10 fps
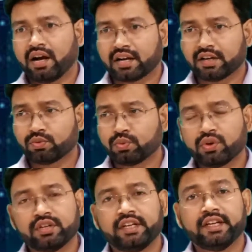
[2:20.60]
अगर
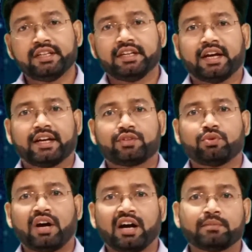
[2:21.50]
वो ले लिया है
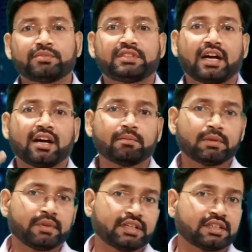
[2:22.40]
तो आप जहाँ पे
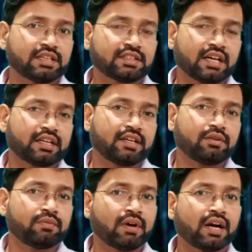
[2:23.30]
भेजना चाह रहे
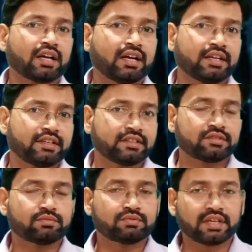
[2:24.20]
हैं वहाँ का
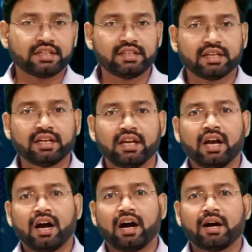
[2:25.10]
एड्रेस सही है
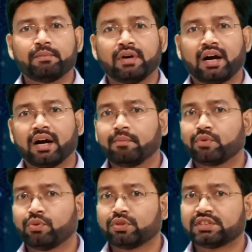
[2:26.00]
आप
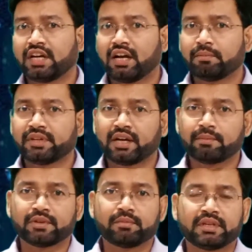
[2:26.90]
आपको जहाँ पे
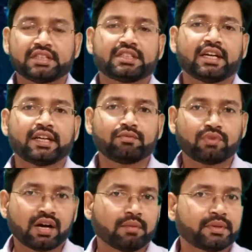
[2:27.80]
आपने भेजा है
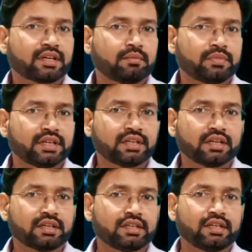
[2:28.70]
वहाँ पे कंप्लेन
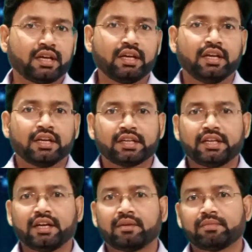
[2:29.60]
करनी है
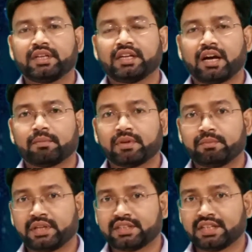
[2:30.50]
कि हमने यहाँ पे
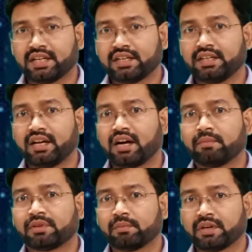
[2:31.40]
भेजा है
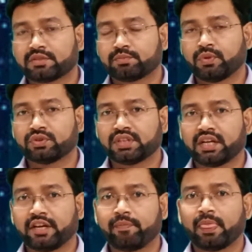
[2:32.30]
आपके पास पहुँचा
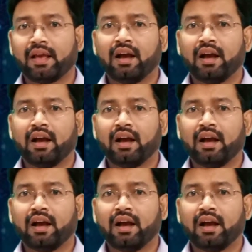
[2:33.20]
है